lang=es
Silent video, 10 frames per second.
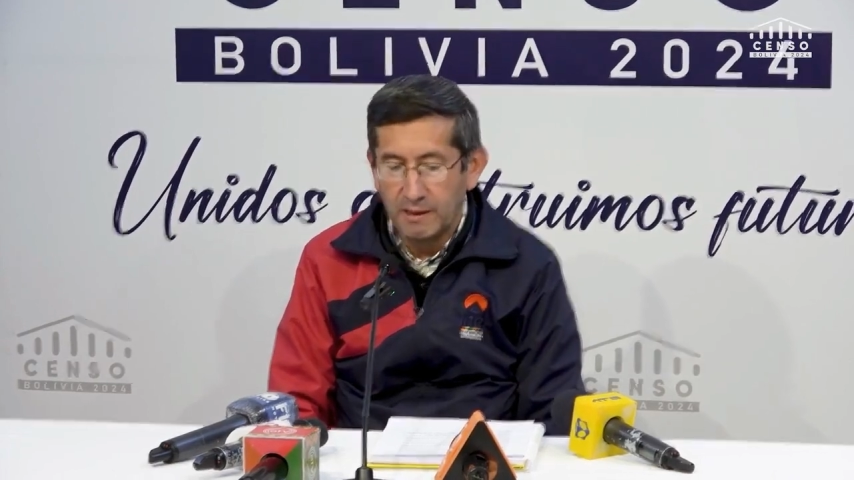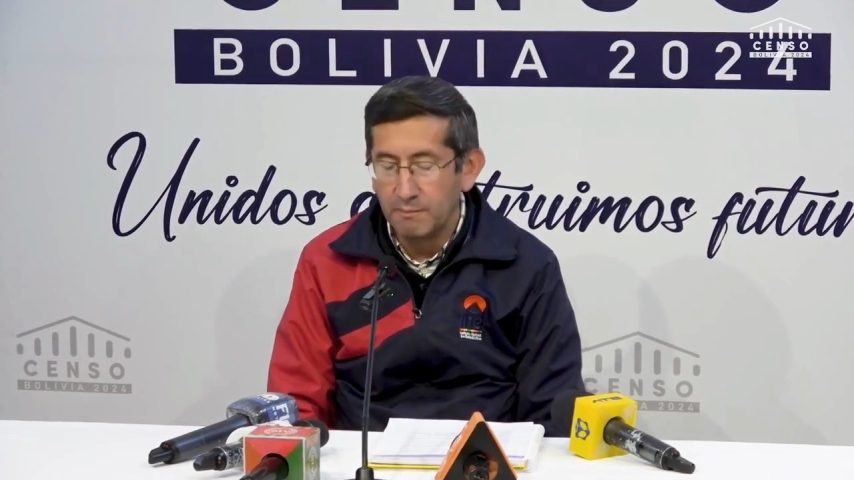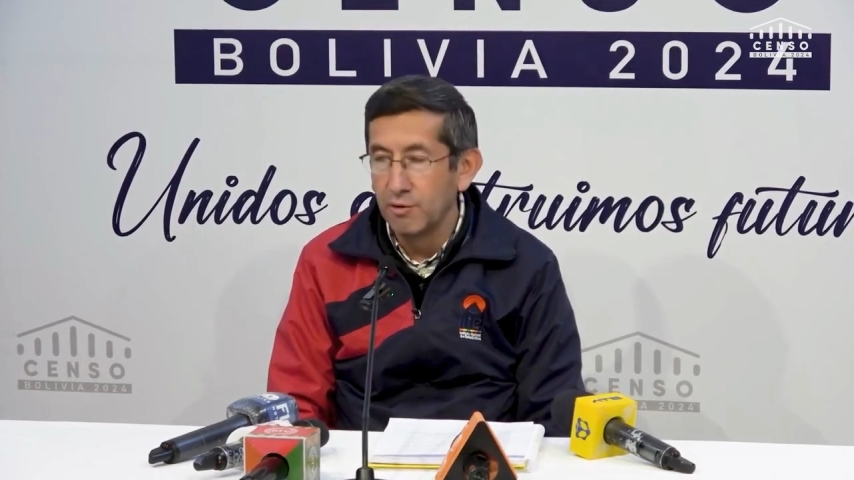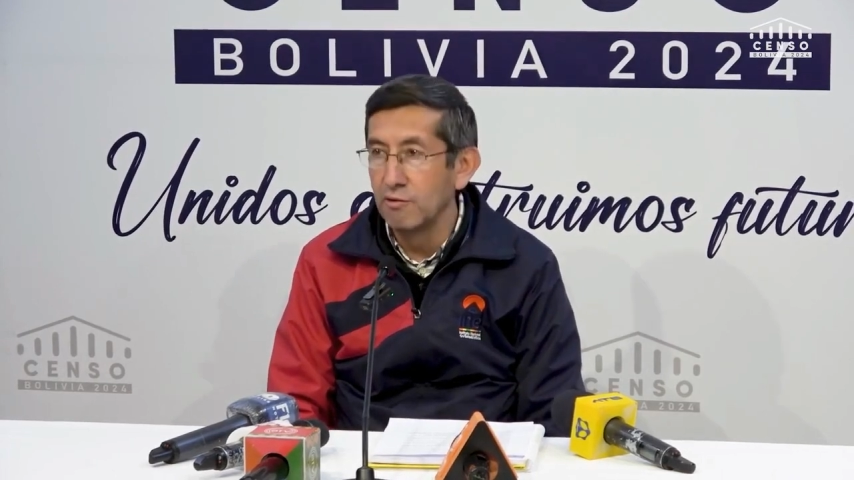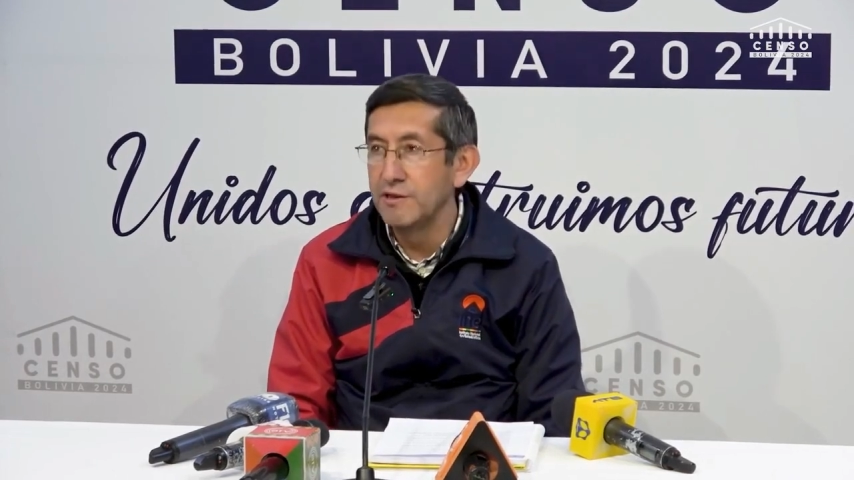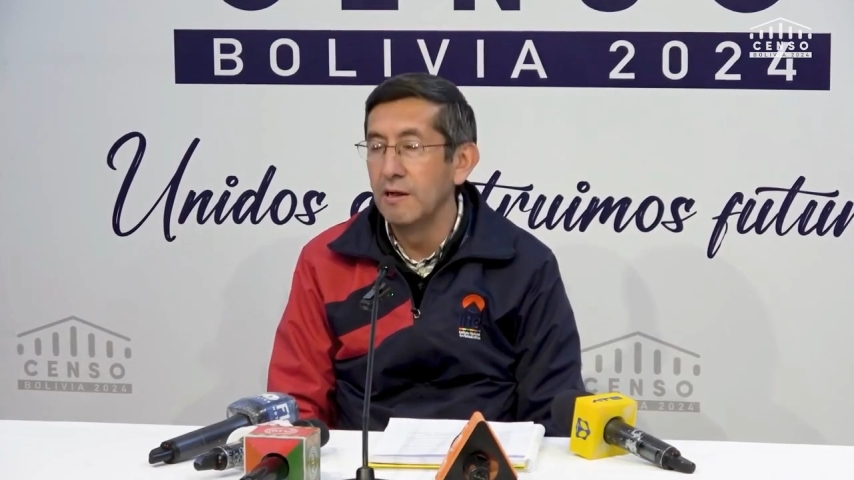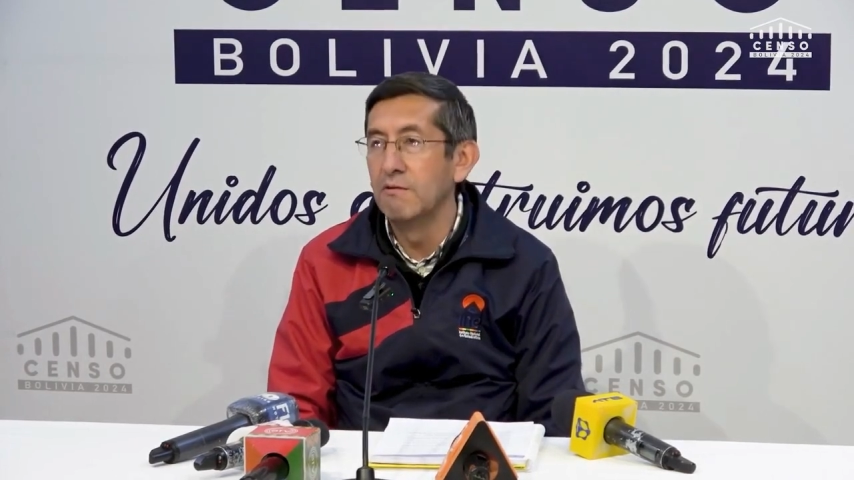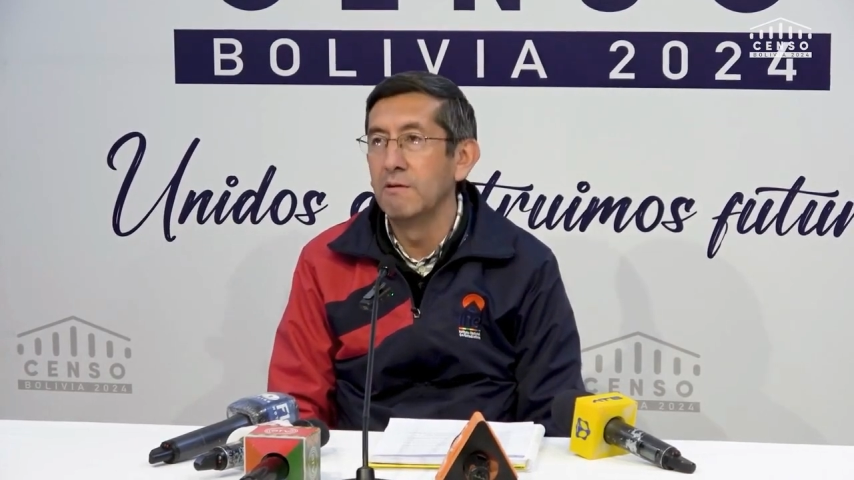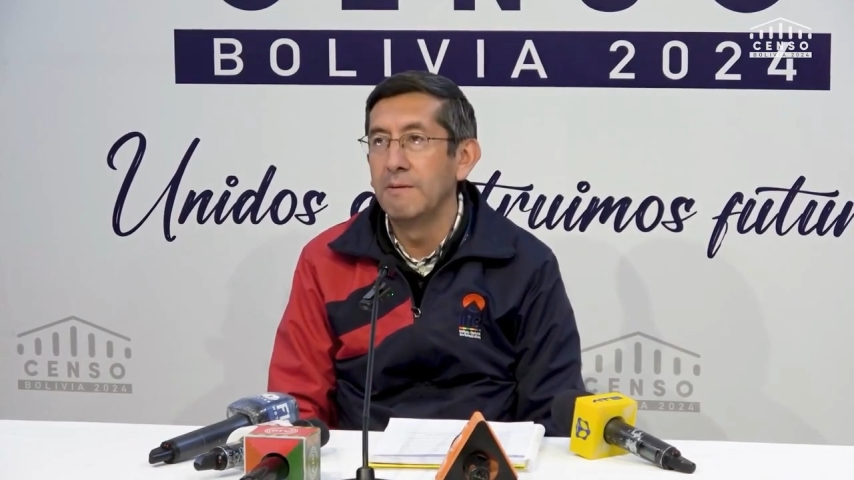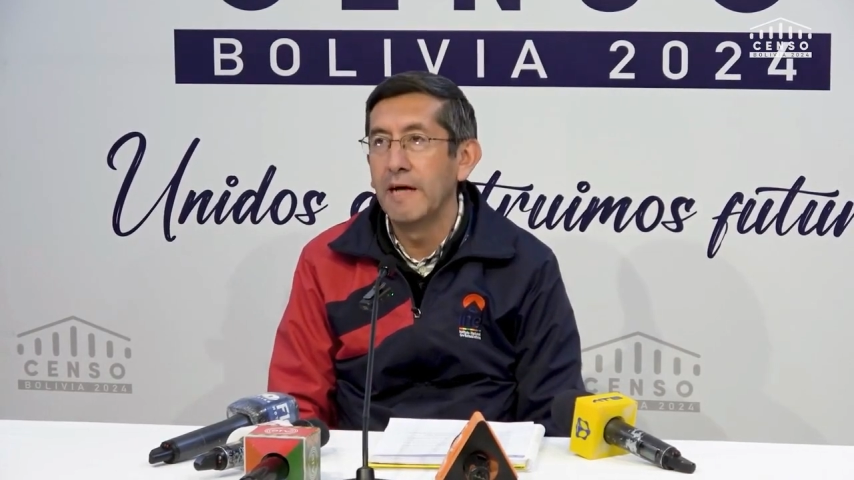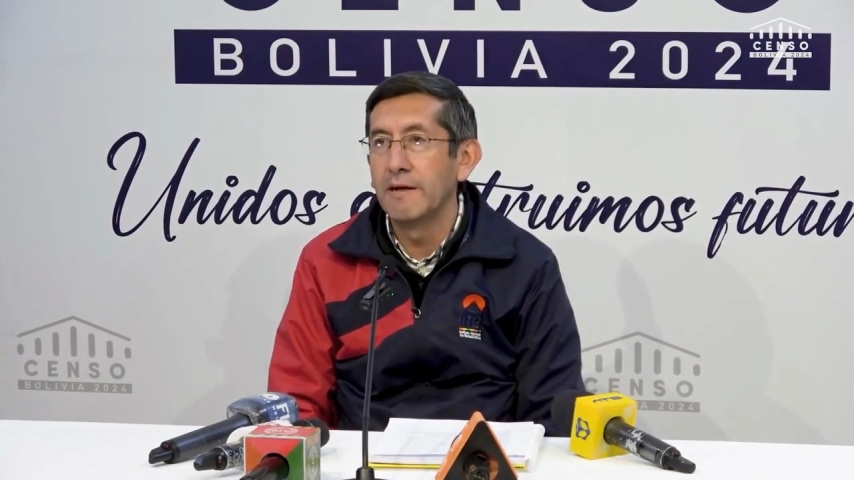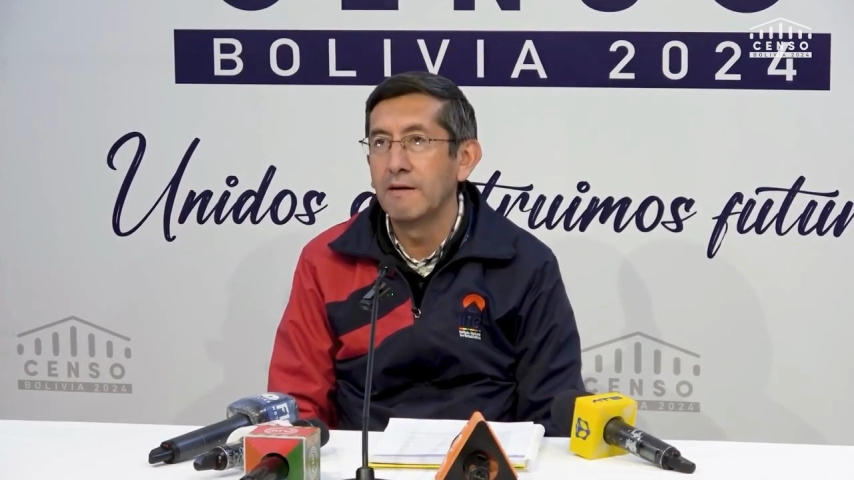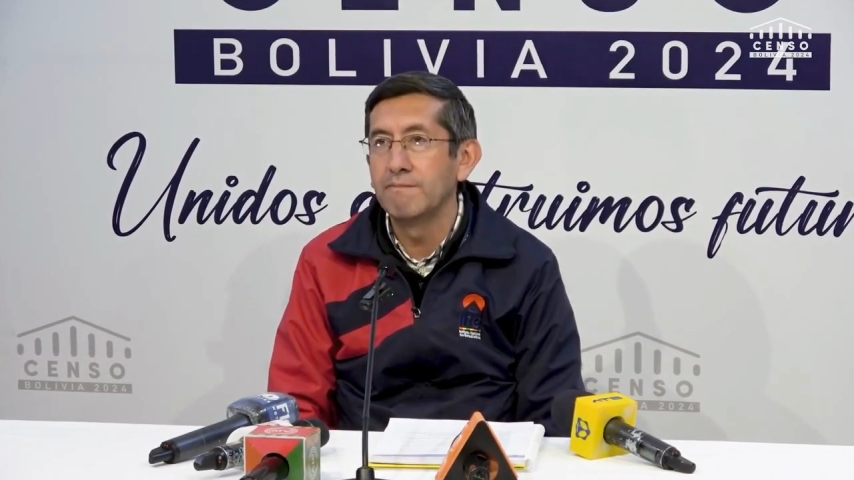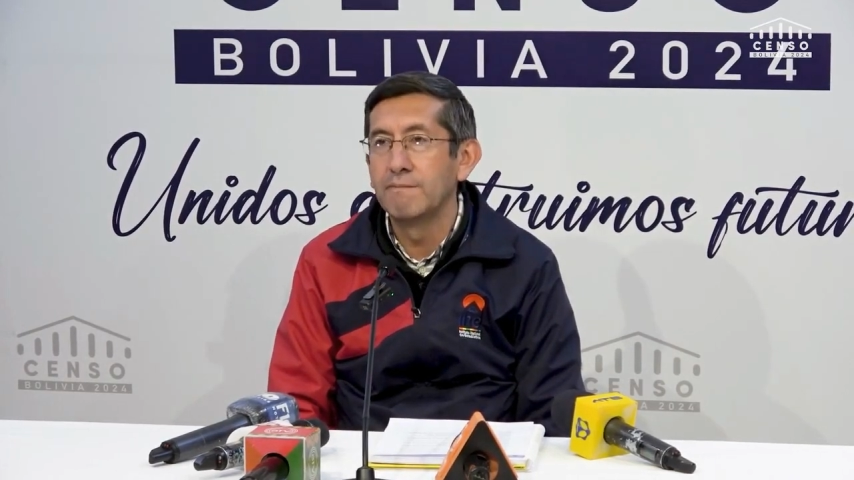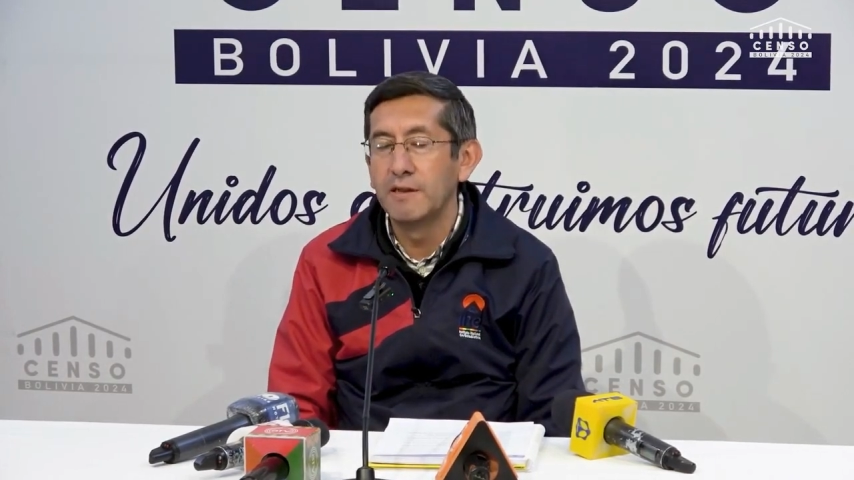ya a la policía boliviana,